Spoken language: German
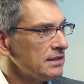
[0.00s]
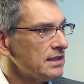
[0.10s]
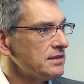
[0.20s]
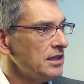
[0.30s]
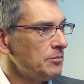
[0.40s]

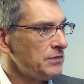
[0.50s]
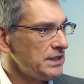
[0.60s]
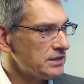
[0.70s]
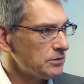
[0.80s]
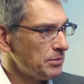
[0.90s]
dass eben
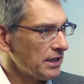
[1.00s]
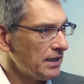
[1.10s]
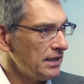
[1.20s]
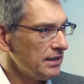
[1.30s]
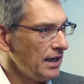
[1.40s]
dieses
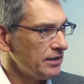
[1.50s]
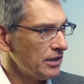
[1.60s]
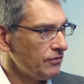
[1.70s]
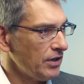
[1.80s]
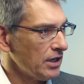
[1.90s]
Paket ein
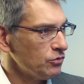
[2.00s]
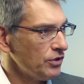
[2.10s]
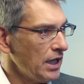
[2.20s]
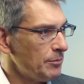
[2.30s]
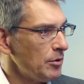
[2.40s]

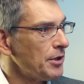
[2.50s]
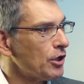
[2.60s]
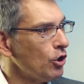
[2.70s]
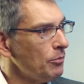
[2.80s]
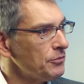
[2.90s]
Gefahrgutlabel
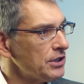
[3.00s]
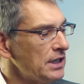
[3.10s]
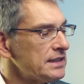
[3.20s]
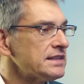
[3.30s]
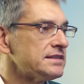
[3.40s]
bekommt,
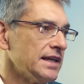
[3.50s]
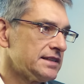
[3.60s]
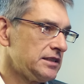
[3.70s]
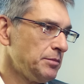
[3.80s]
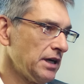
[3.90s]
das
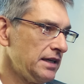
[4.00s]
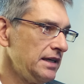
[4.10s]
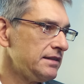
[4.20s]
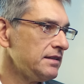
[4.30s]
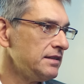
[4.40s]
nächste
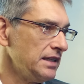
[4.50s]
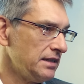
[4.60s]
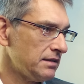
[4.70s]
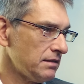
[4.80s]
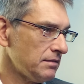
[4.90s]
Paket
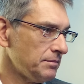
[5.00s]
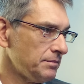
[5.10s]
nicht.